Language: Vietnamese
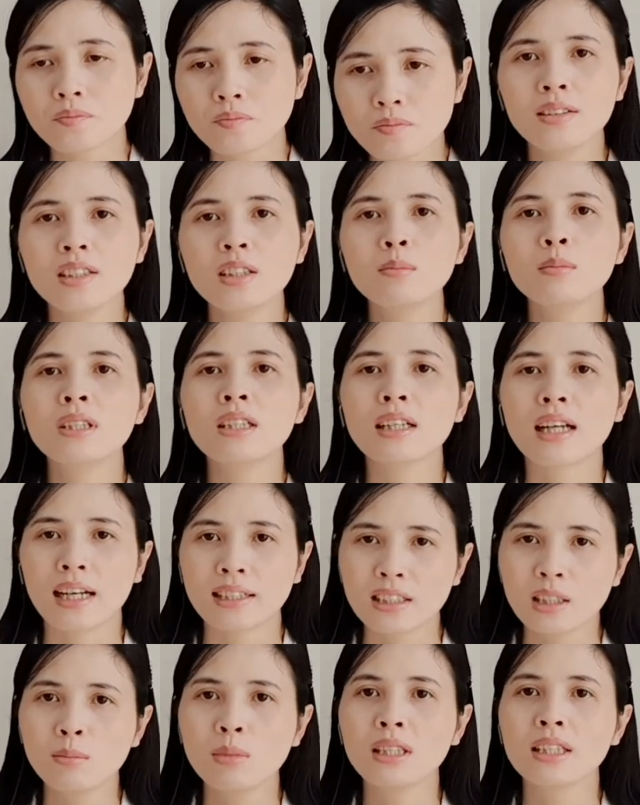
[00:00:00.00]
Nhưng mình cá
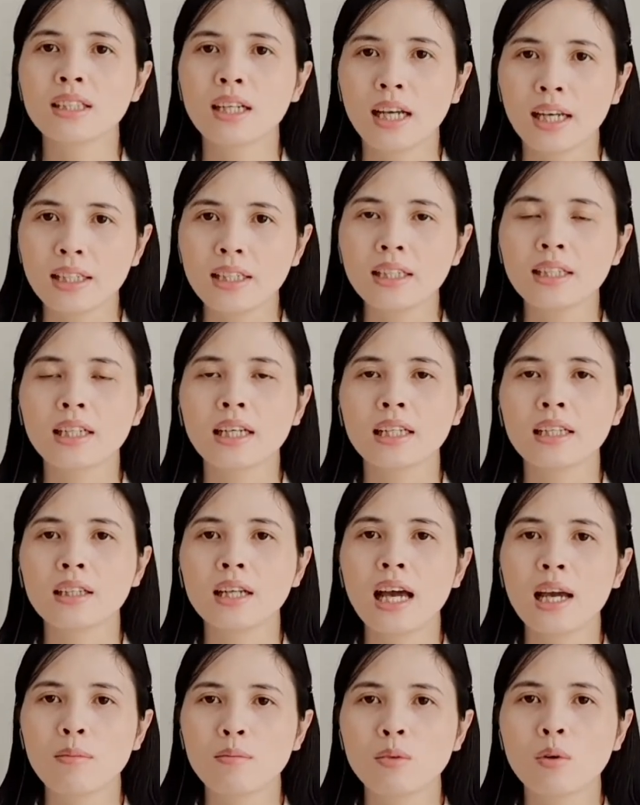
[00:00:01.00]
nhân mình thấy thì cái
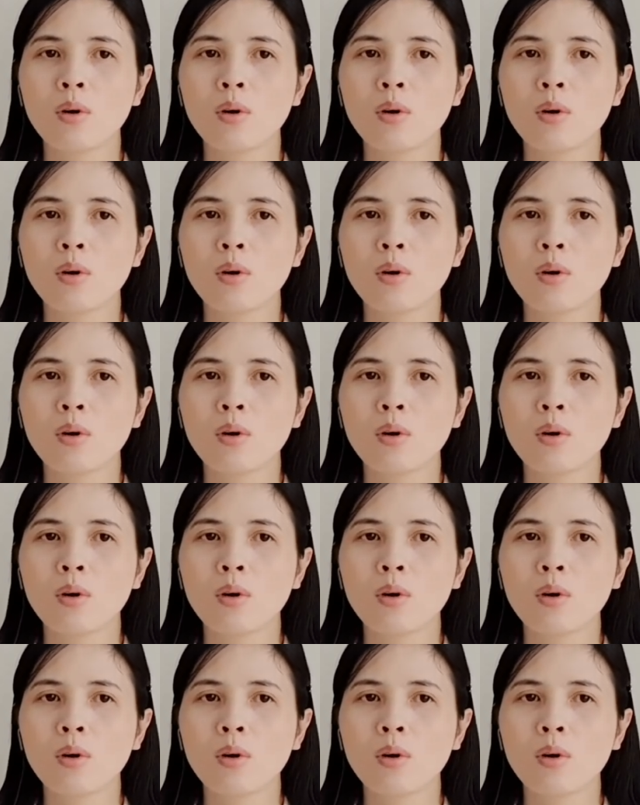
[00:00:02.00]
đệm